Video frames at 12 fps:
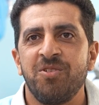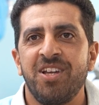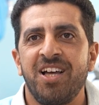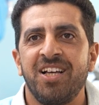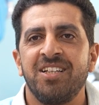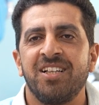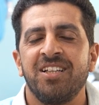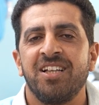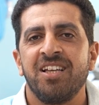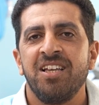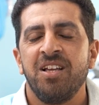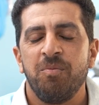والعهد
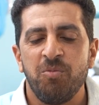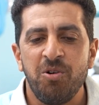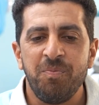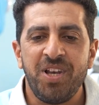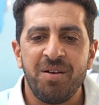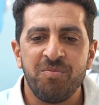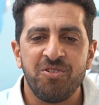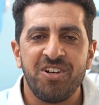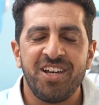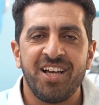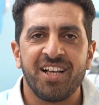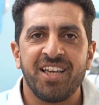المهم الحمد
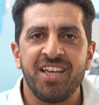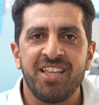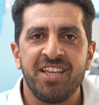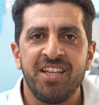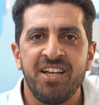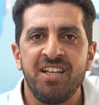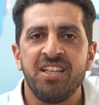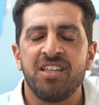لله جيت هنا